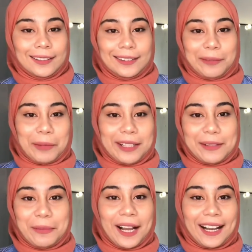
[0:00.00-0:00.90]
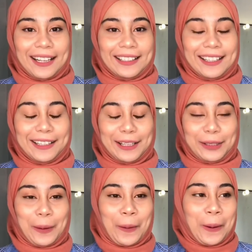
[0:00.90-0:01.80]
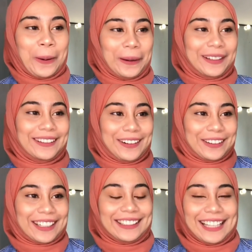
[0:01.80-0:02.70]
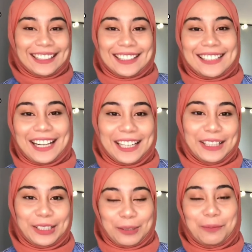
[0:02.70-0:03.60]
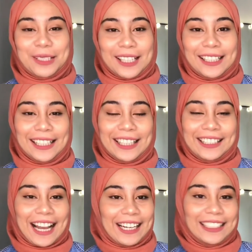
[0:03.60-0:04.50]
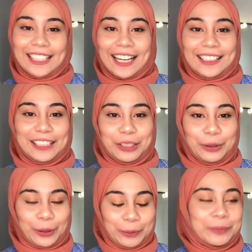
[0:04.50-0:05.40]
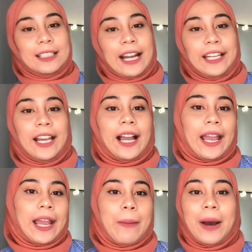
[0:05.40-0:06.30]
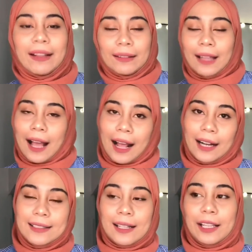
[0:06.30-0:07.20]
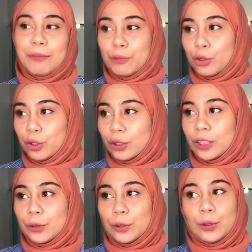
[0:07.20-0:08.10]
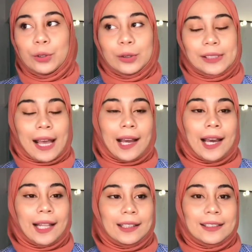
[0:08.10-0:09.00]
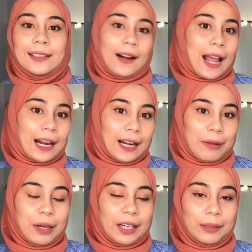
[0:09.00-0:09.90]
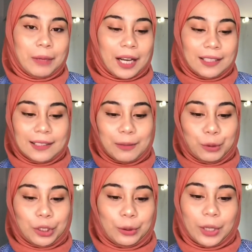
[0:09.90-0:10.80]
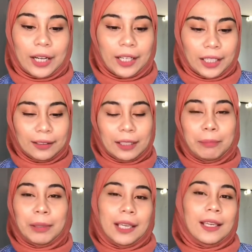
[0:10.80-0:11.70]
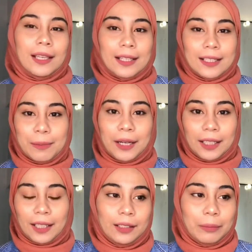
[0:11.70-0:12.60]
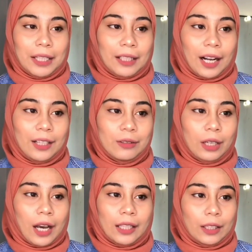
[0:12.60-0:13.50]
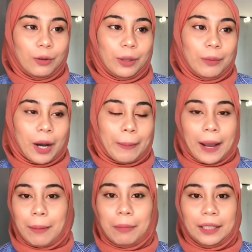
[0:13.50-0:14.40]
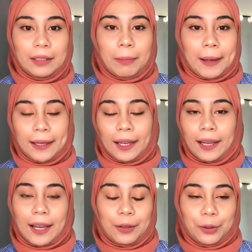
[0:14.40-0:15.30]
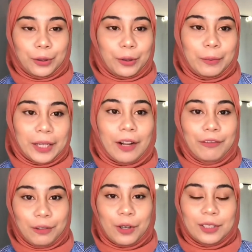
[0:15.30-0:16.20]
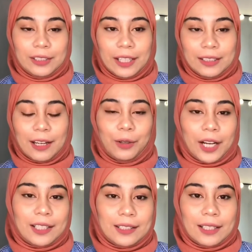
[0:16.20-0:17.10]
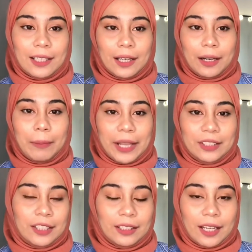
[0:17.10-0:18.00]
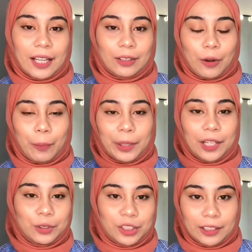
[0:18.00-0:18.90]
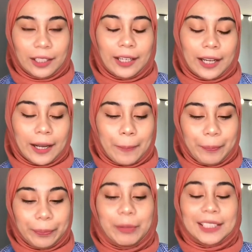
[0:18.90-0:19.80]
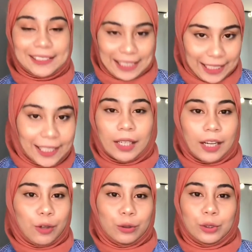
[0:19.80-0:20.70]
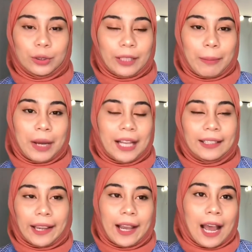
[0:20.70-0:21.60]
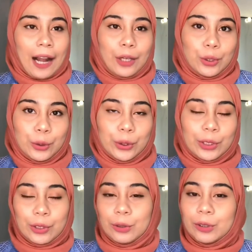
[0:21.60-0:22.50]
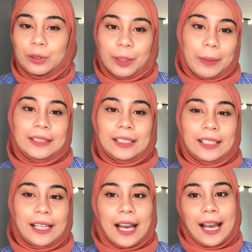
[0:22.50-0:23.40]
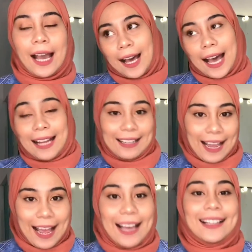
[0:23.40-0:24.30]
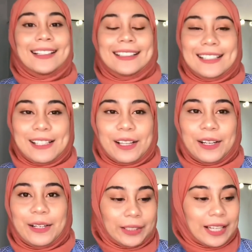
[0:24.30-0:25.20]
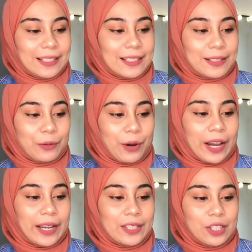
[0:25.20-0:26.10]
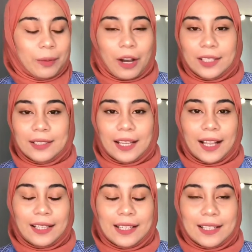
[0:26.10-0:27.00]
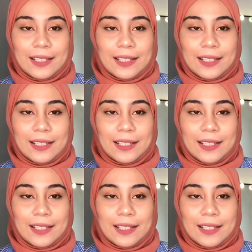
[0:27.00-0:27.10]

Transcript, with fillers: teman sebelah kalian atau orang yang di atas kalian tetap bisa ngelihat keadaan kalian tidur. Selainnya kayak bantal, selimut, itu tuh sangat sederhana banget. Bahkan selimutnya tuh kadang yang tipis banget. Bantalnya juga nggak tahu udah berapa abad dipakai, I don't know. But of course dia selalu kasih uh, bed sheetnya atau pillow sheetnya yang bersih. Dan untuk tambahan kayak handuk itu udah pasti nggak ada. So that's why cheap hostel is